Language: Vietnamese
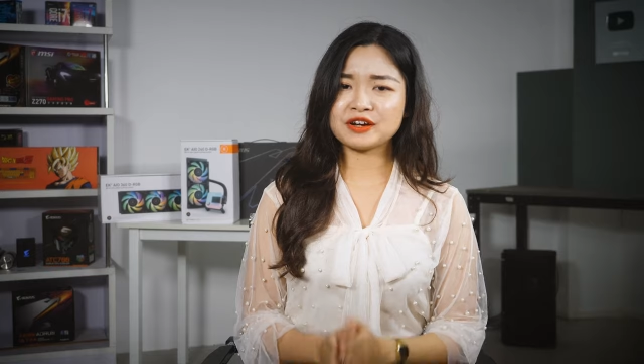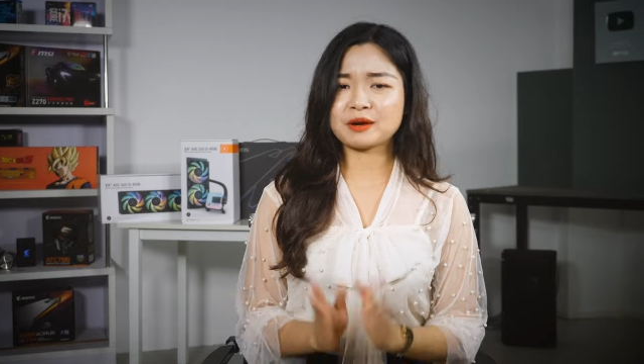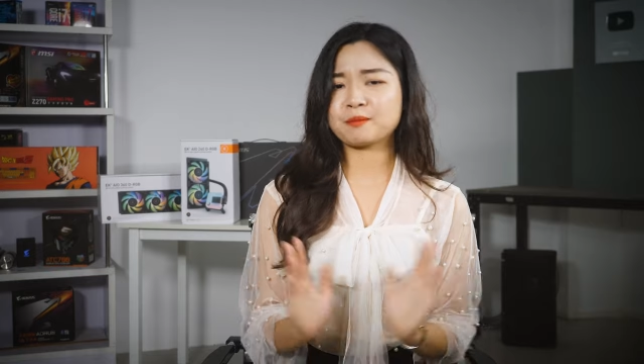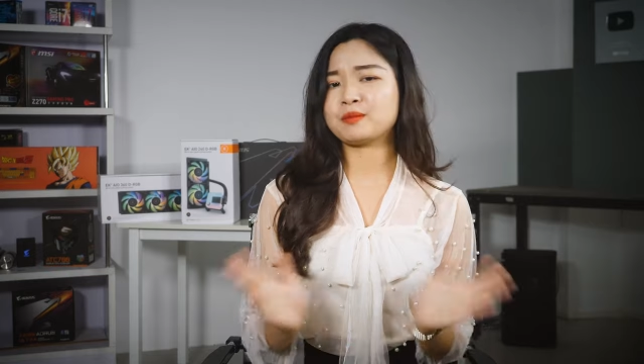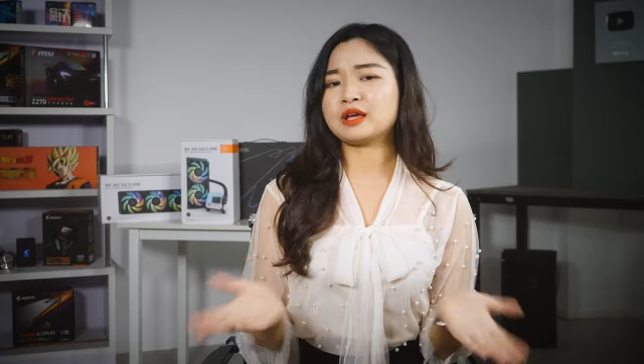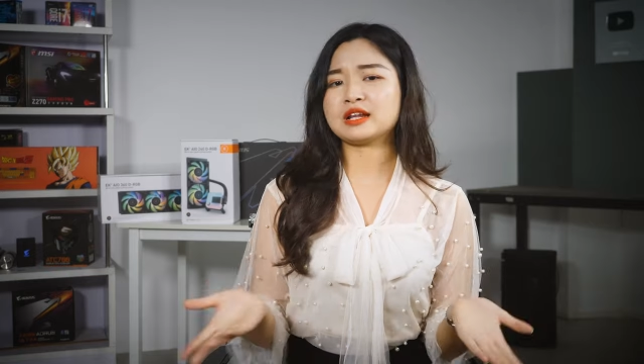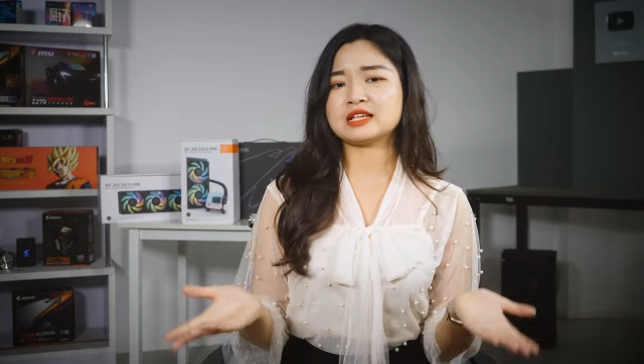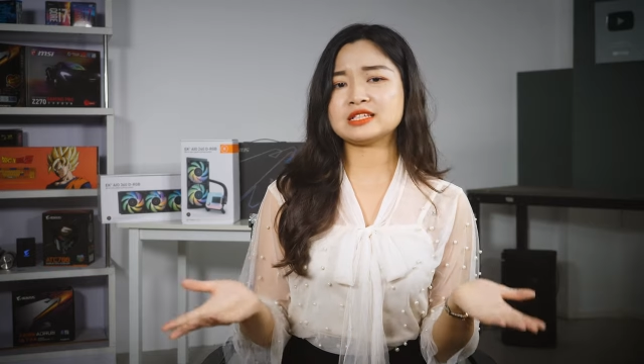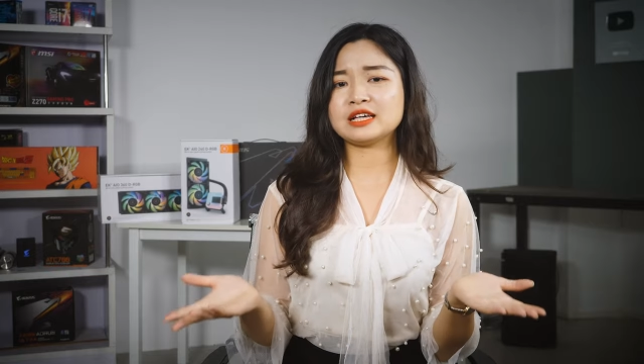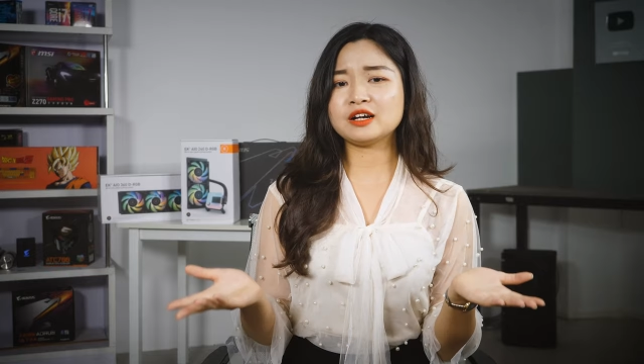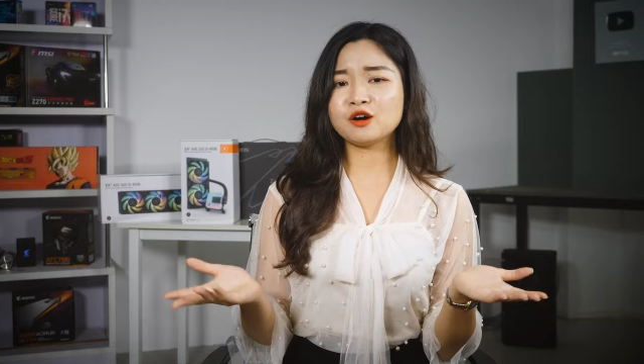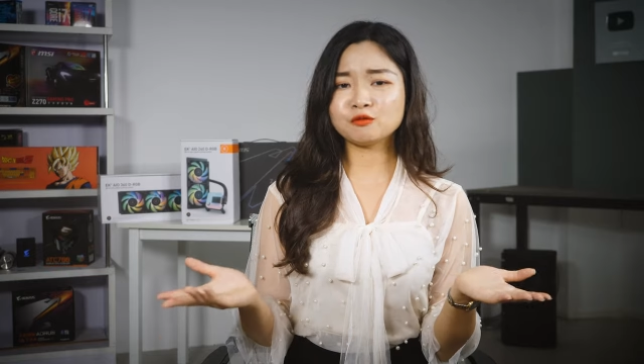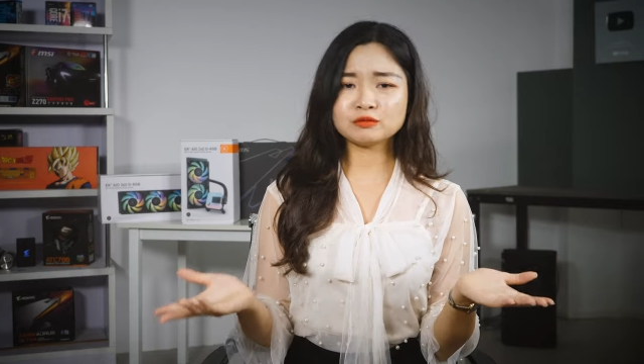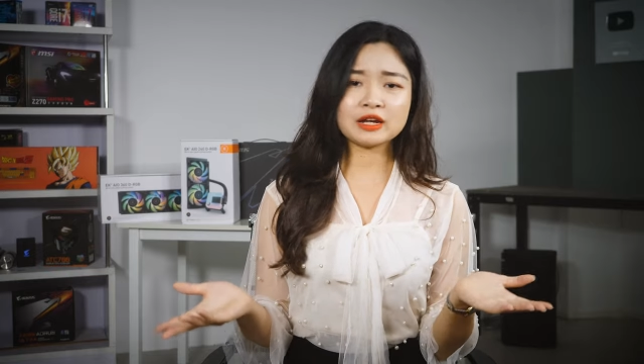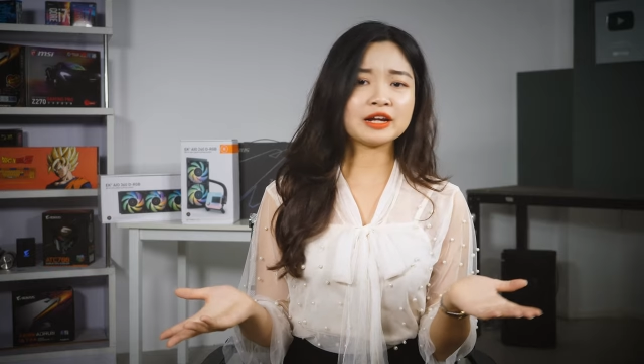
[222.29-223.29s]
và đặc biệt là sẽ
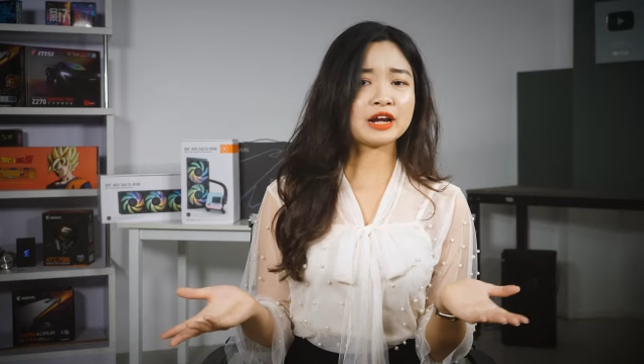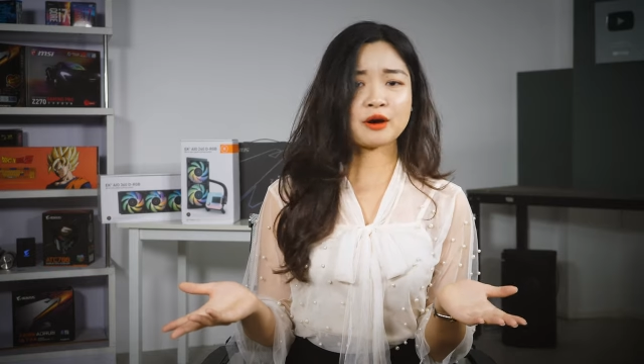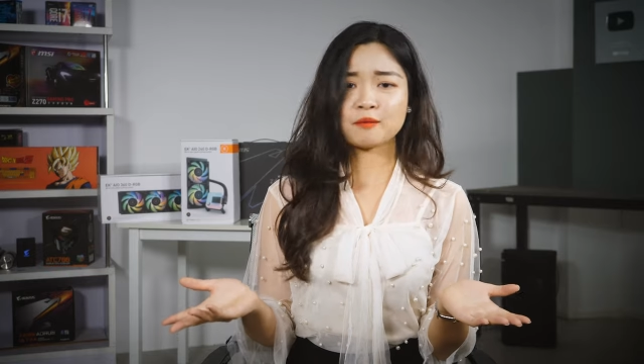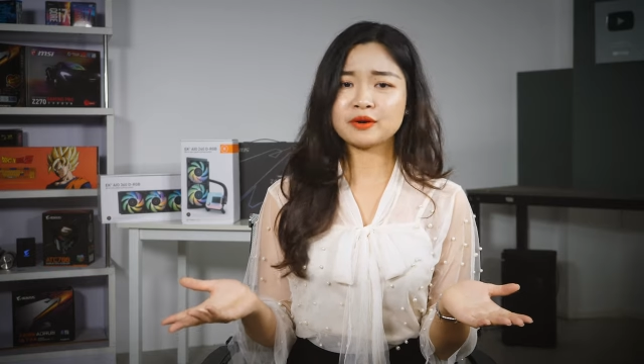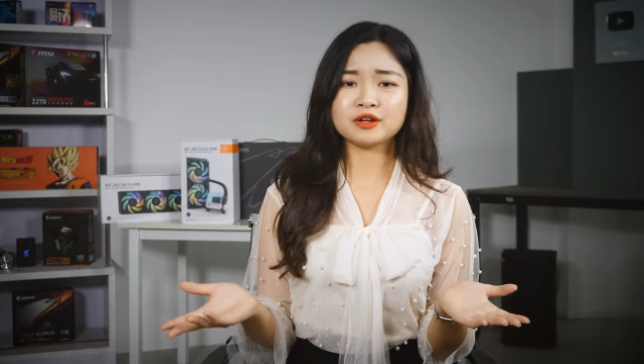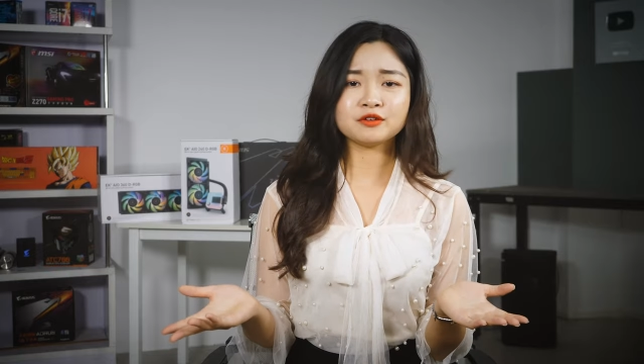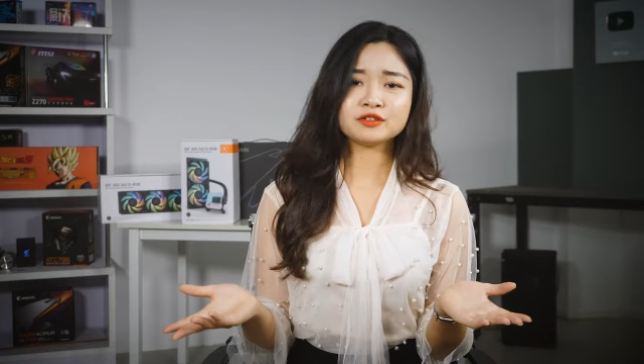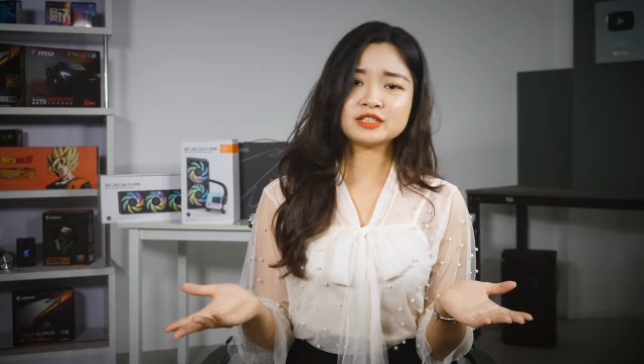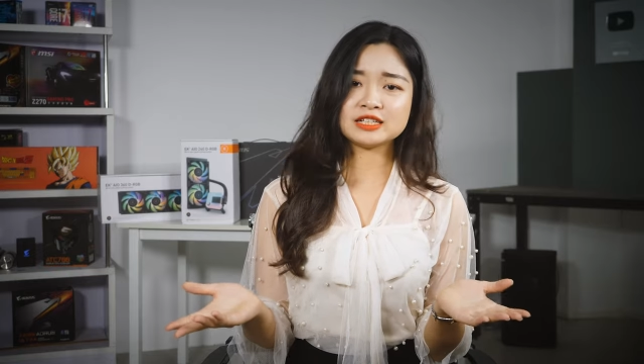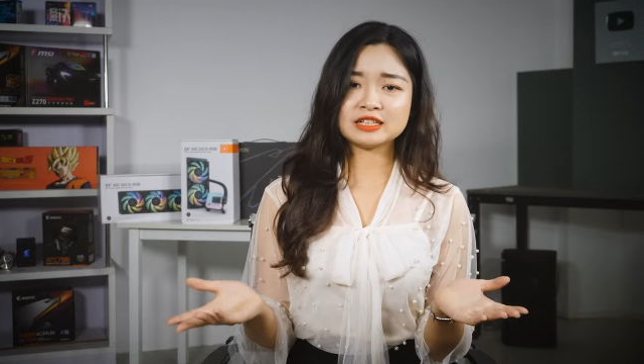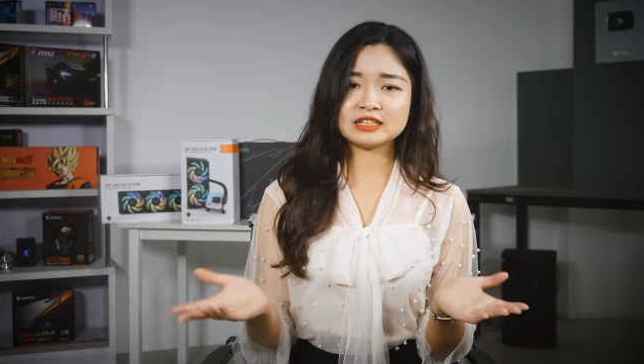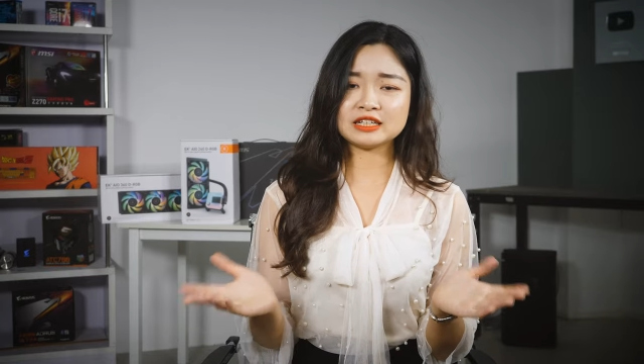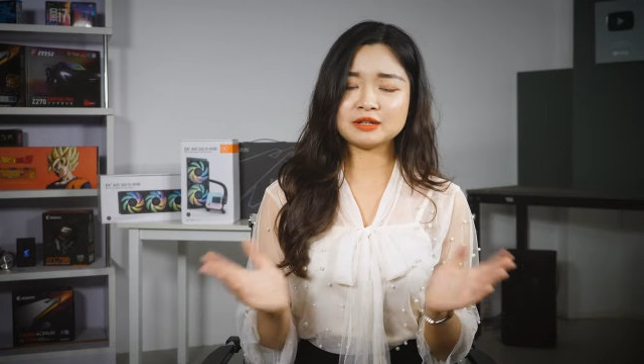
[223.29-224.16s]
không thể nào mà điều chỉnh